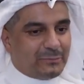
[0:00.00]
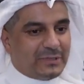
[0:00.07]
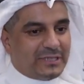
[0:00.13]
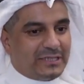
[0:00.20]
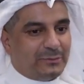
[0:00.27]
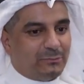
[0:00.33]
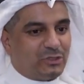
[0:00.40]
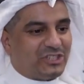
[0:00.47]

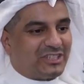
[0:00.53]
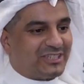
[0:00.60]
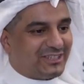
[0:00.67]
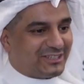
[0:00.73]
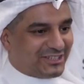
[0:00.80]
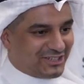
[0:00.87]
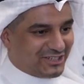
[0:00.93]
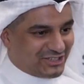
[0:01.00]

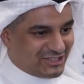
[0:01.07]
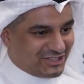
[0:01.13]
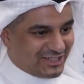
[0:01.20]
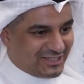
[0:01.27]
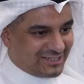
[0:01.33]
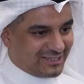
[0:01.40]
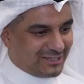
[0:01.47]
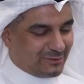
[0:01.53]
بمنجزات
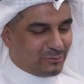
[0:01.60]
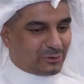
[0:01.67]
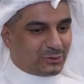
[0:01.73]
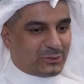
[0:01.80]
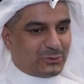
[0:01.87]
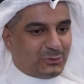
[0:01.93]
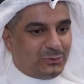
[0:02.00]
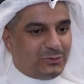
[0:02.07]
خريجين البورد
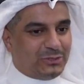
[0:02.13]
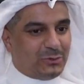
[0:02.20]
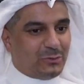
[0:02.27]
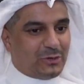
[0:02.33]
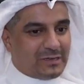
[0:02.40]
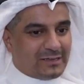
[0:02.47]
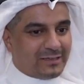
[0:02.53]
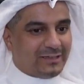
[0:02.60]
السعودي
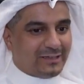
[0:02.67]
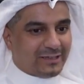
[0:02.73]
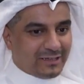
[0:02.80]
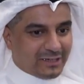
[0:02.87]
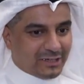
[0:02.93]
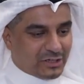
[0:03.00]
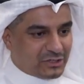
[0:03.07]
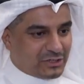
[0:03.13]

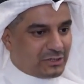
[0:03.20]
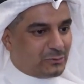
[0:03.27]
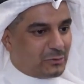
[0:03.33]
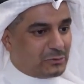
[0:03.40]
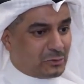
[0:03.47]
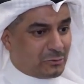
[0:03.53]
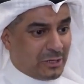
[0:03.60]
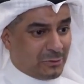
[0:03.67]
وخريجي
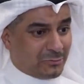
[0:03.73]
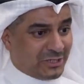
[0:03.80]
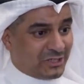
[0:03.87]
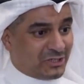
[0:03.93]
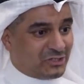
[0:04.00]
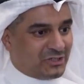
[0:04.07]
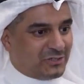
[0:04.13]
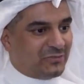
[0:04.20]
وزملاء
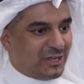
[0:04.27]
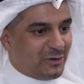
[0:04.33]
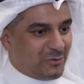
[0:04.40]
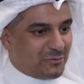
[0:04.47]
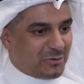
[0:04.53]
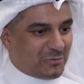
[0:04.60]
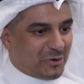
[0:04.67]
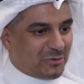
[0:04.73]
الخريجين في
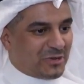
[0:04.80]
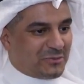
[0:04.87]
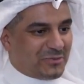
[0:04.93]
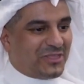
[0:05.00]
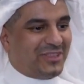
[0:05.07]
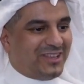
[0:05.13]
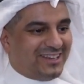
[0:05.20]
الأعوام المقبلة بإذن